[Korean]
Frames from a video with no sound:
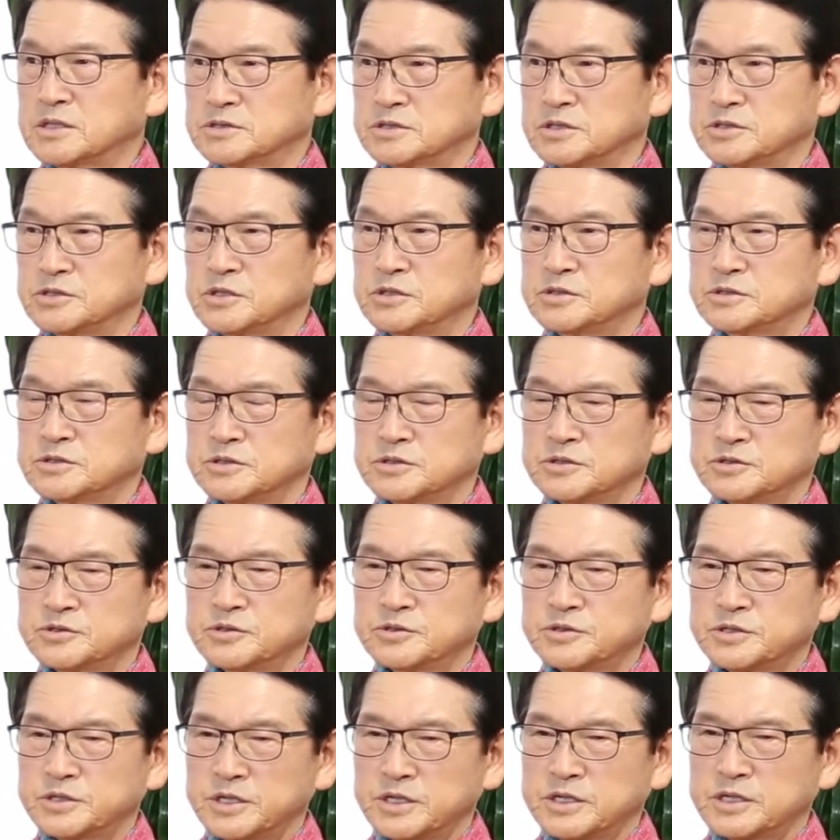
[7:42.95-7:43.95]
그래서
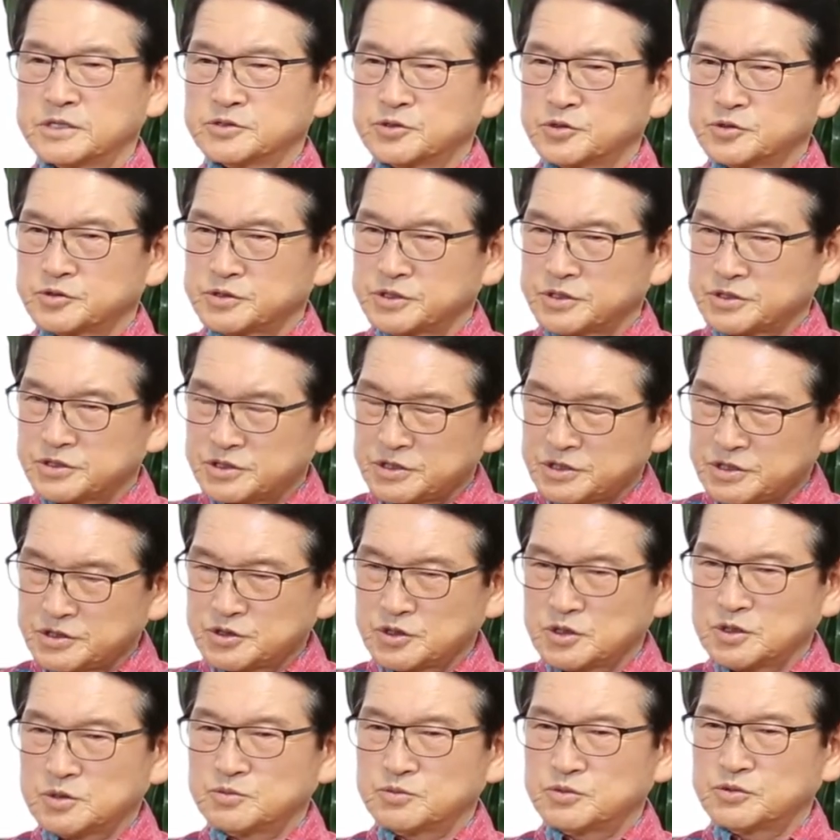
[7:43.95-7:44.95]
여론을 해가지고 우리
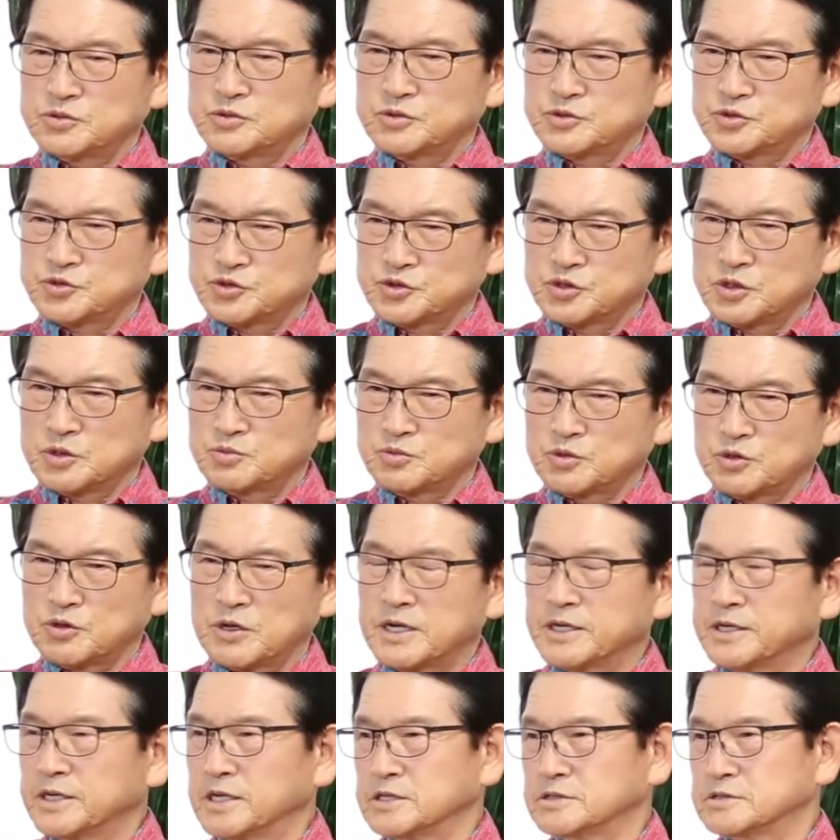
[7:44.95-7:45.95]
시정부, 주정부
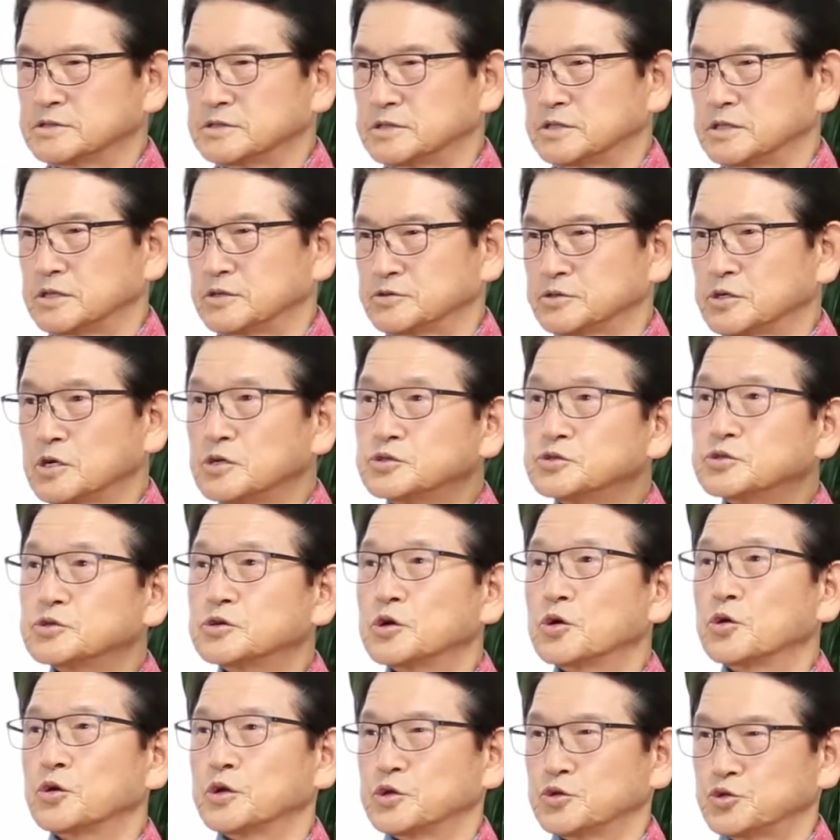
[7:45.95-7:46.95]
관계들하고
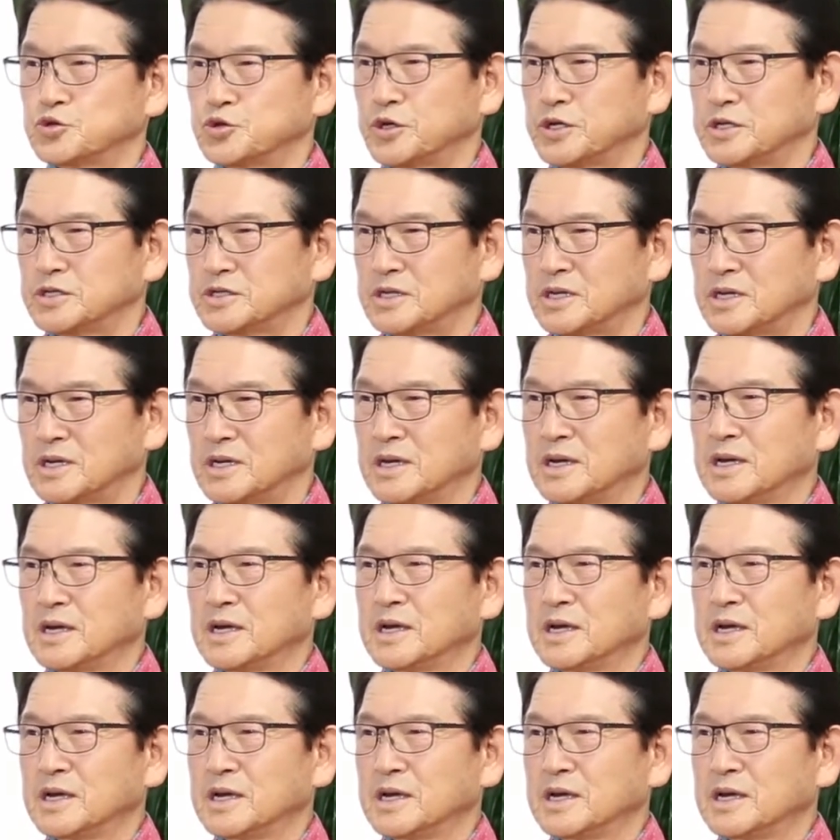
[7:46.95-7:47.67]
설득하고 있는 중인데